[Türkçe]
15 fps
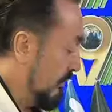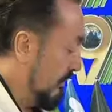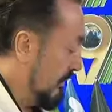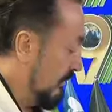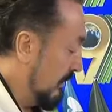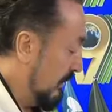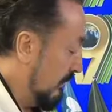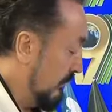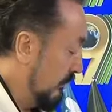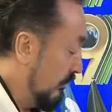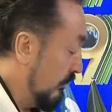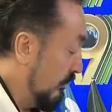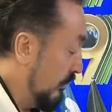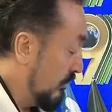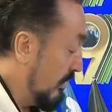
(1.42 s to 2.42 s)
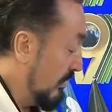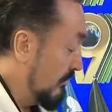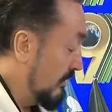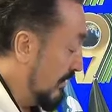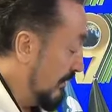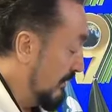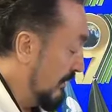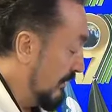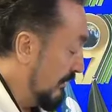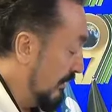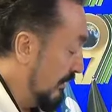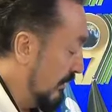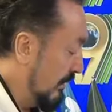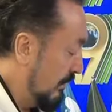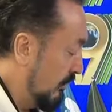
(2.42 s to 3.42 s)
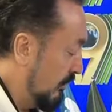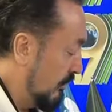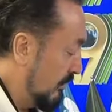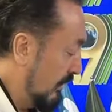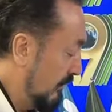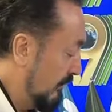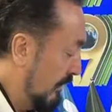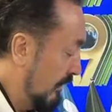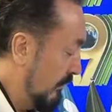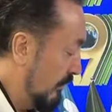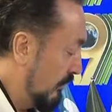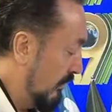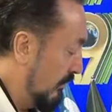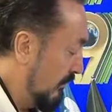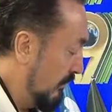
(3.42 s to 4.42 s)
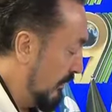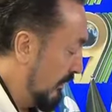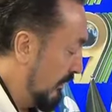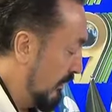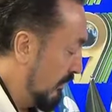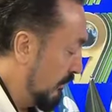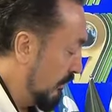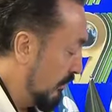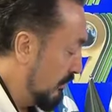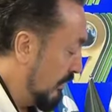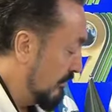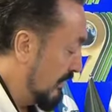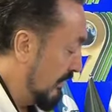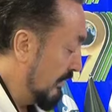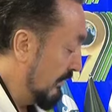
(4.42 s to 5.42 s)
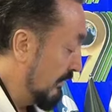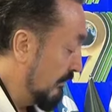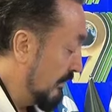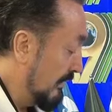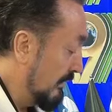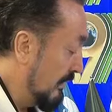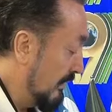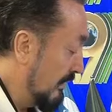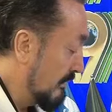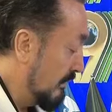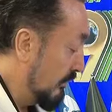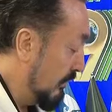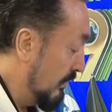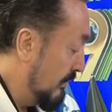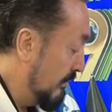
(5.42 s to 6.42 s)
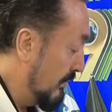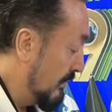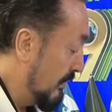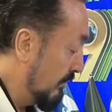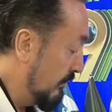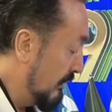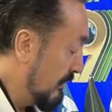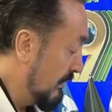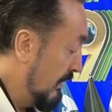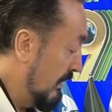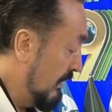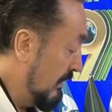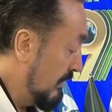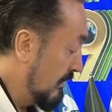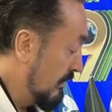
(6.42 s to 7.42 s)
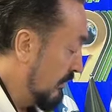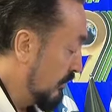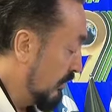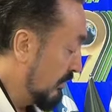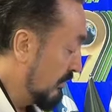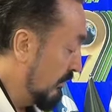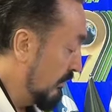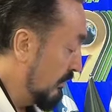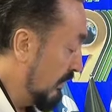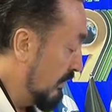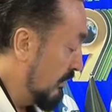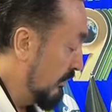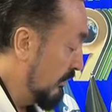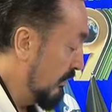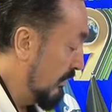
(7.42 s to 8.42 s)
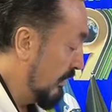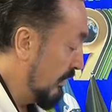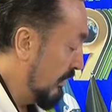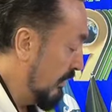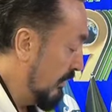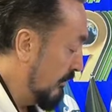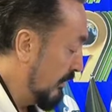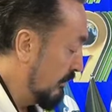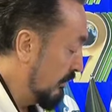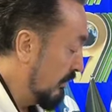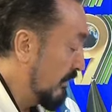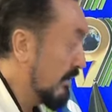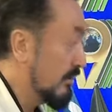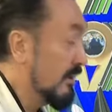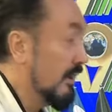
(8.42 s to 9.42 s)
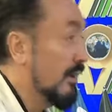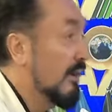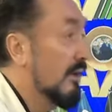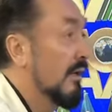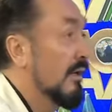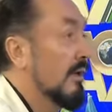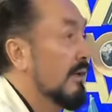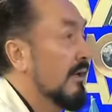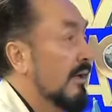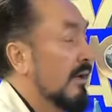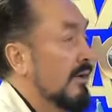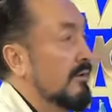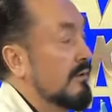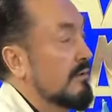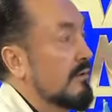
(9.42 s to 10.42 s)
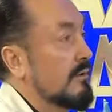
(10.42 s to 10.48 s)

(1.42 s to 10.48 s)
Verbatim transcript: Size takip ediyorum. Hocam cennette selam ve rahmetullah ve berekatuhu. Hocam cennette maddenin aslını görebilecek miyiz? Sizleri çok seviyoruz. Hayırlı günler. Allah'a emanet olun Ayşe. Hayır.